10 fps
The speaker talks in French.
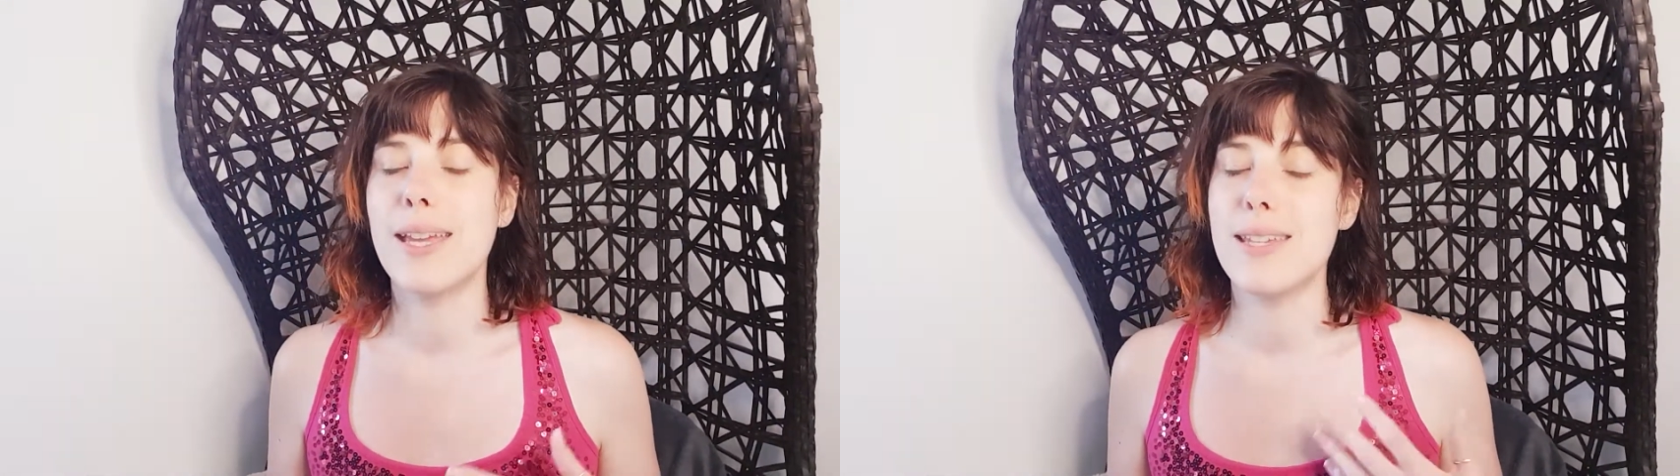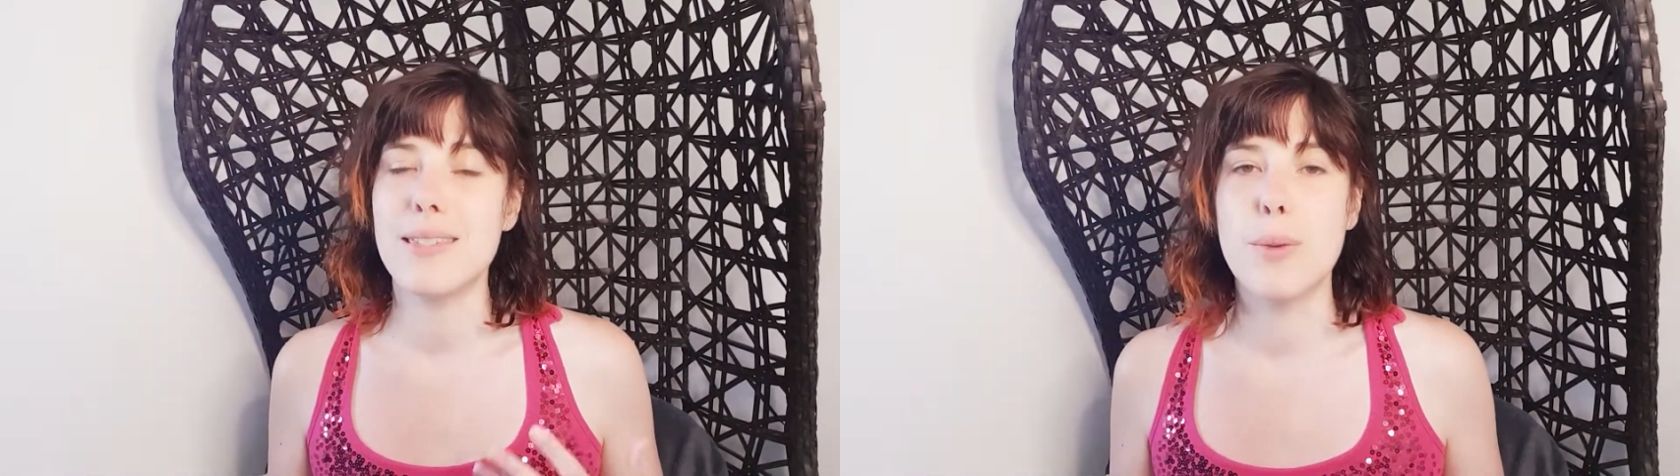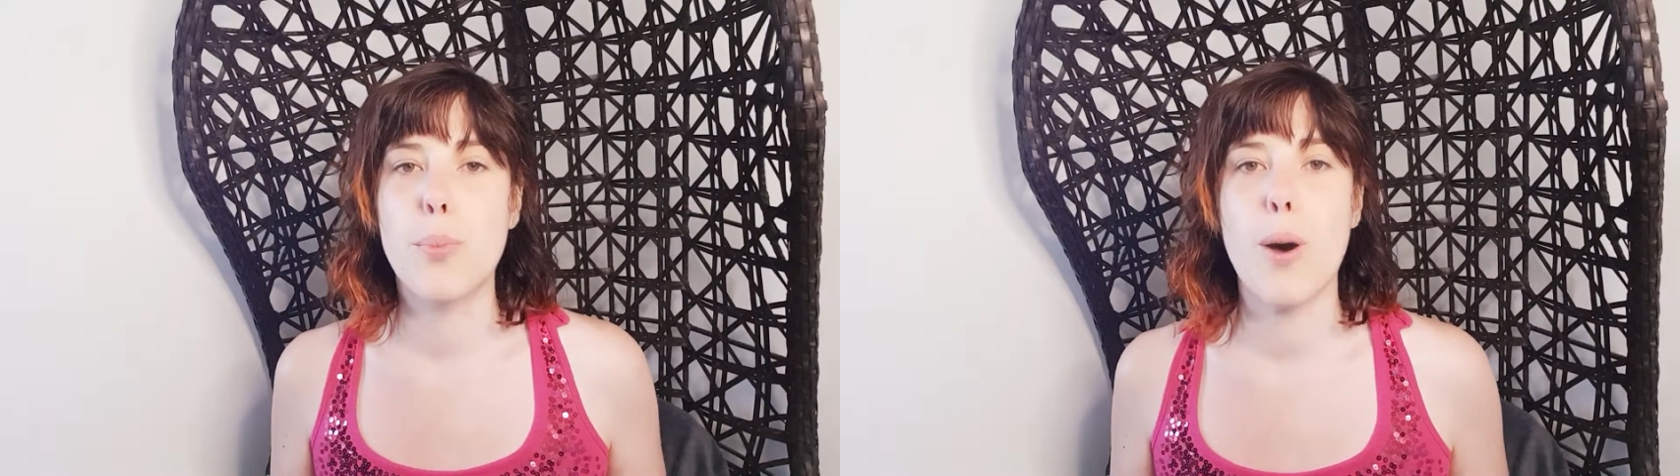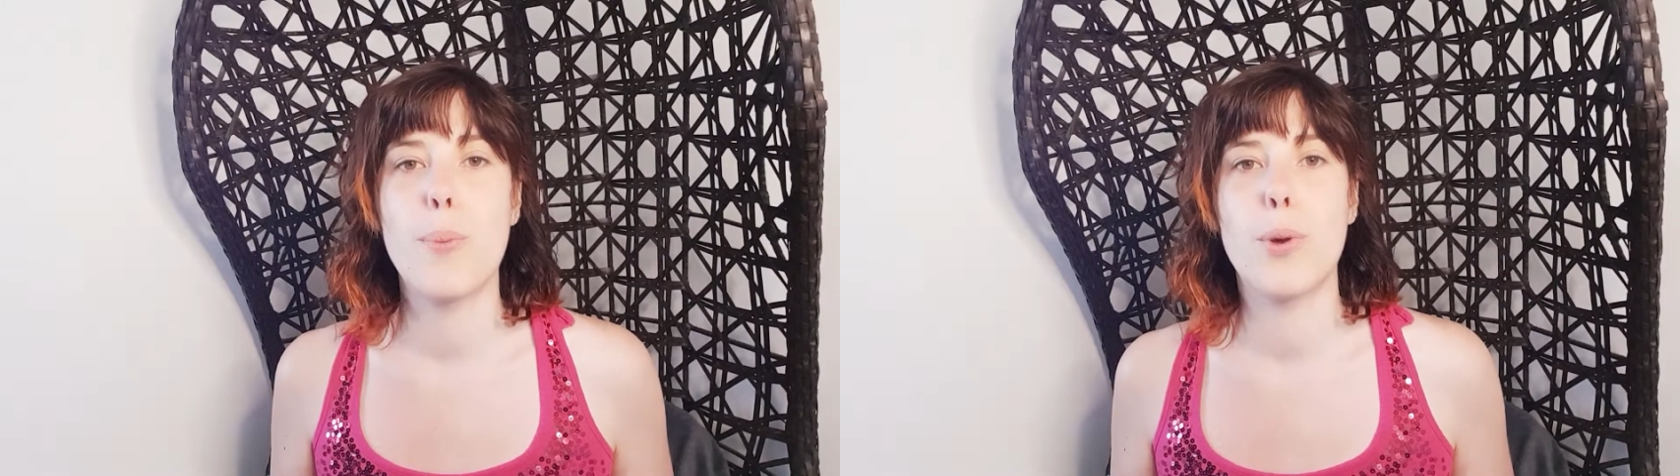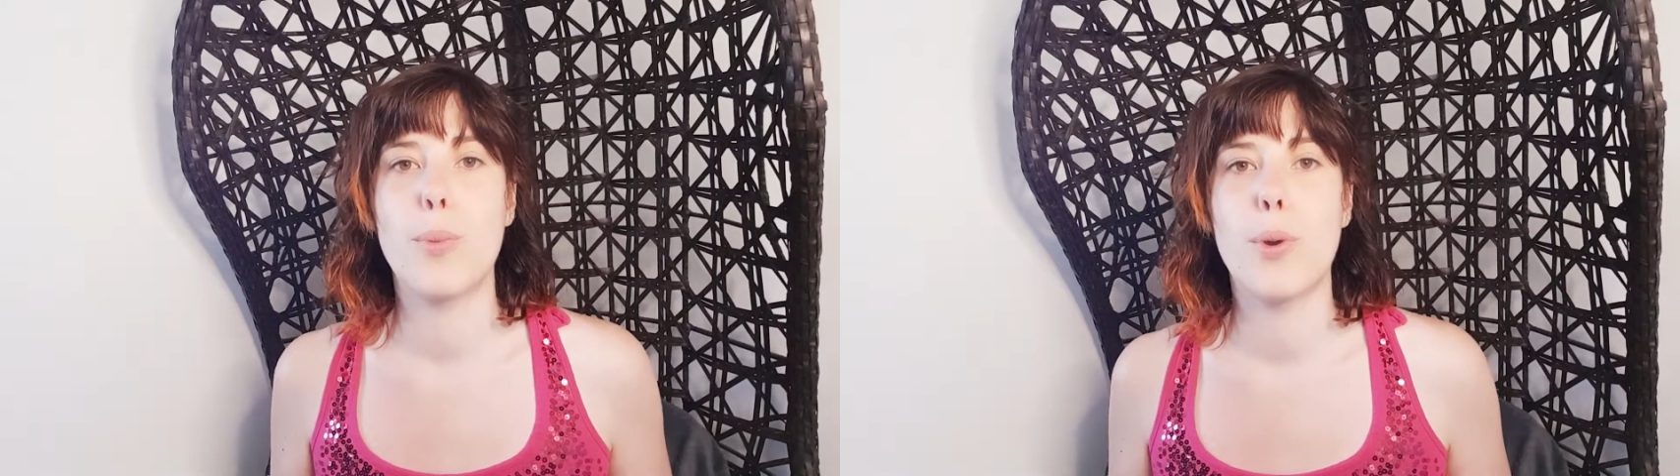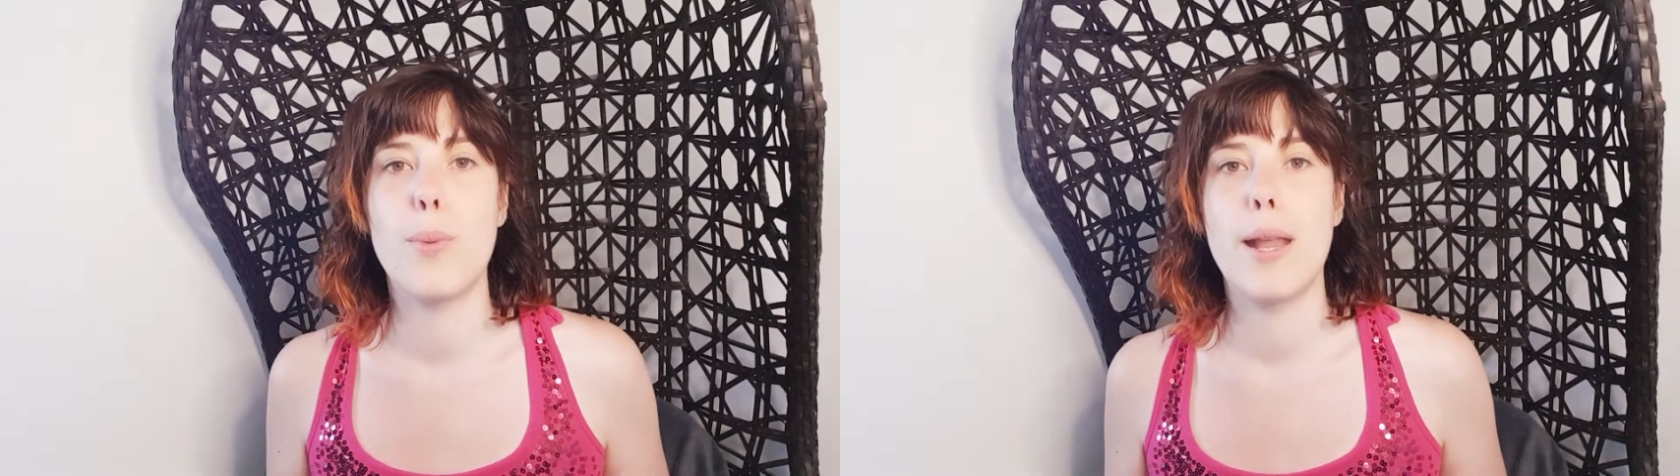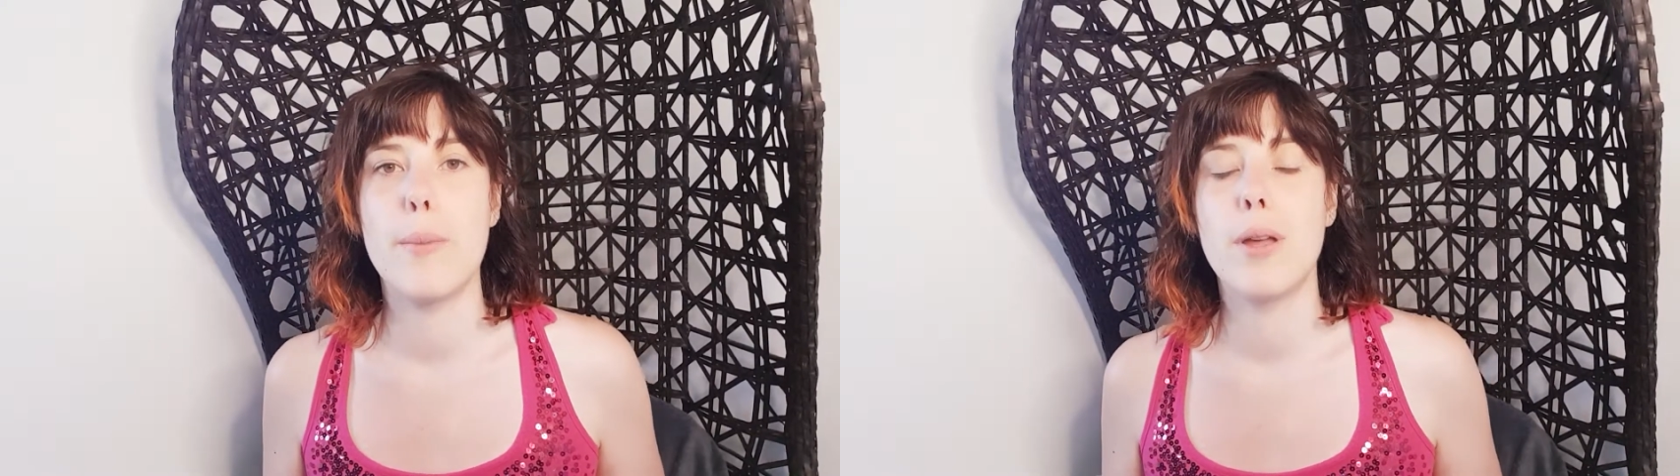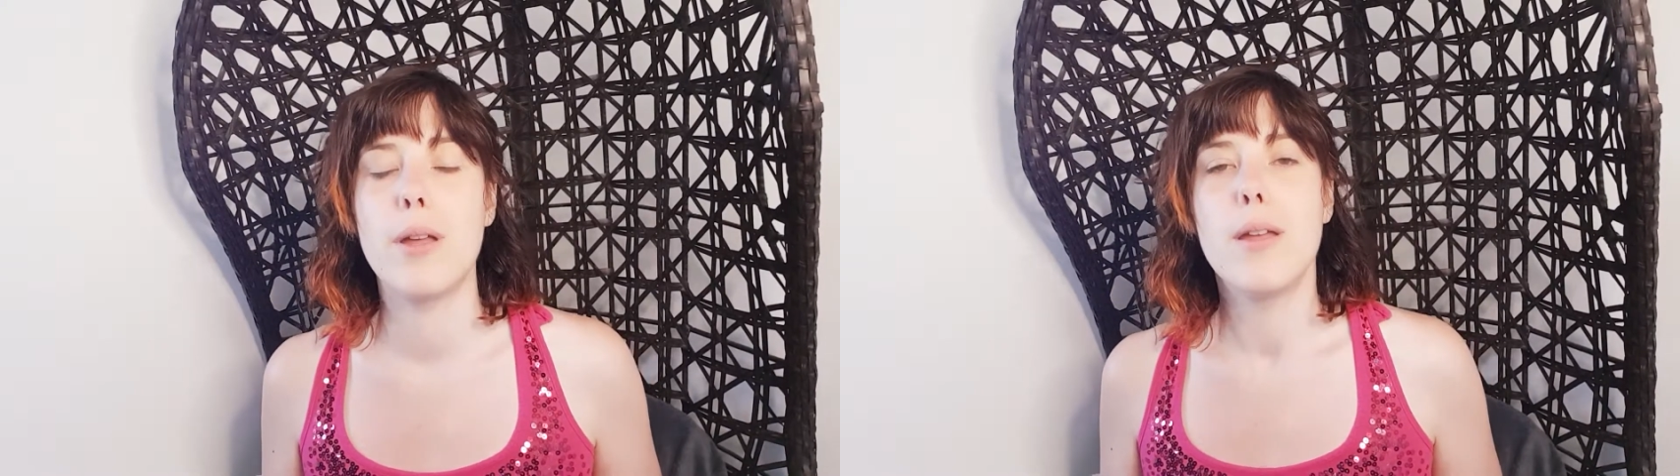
et ses propres problèmes.